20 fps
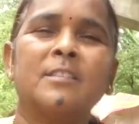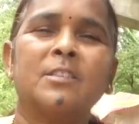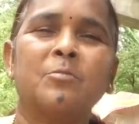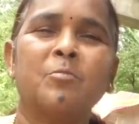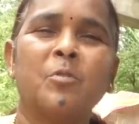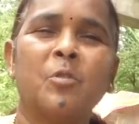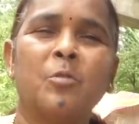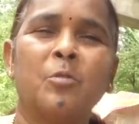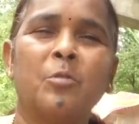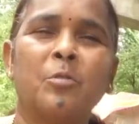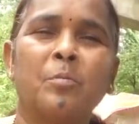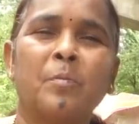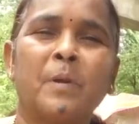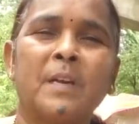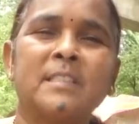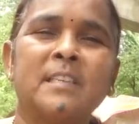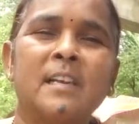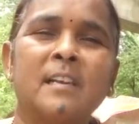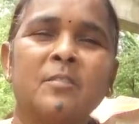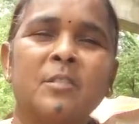రాష్ట్రంలో
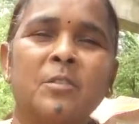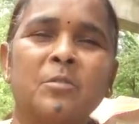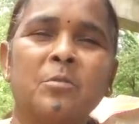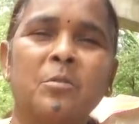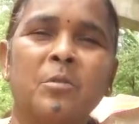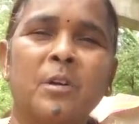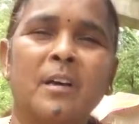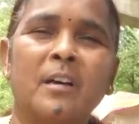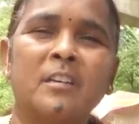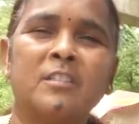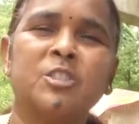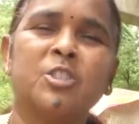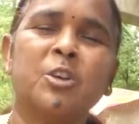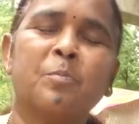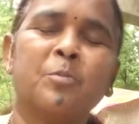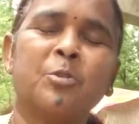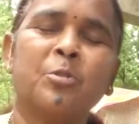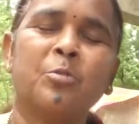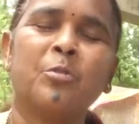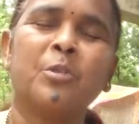ప్రజలందరూ కూడా
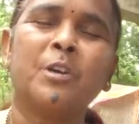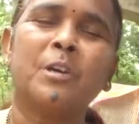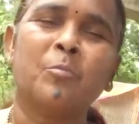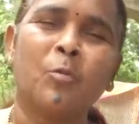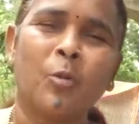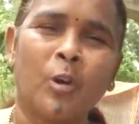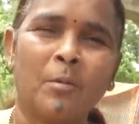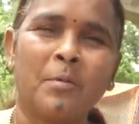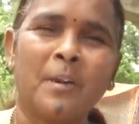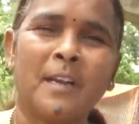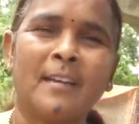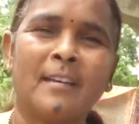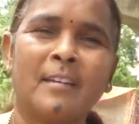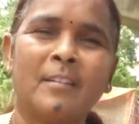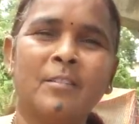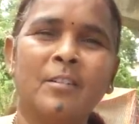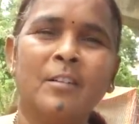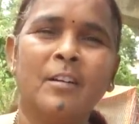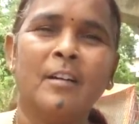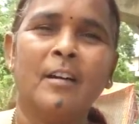చెప్పుతో కొట్టి
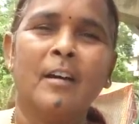మూలబెట్టారు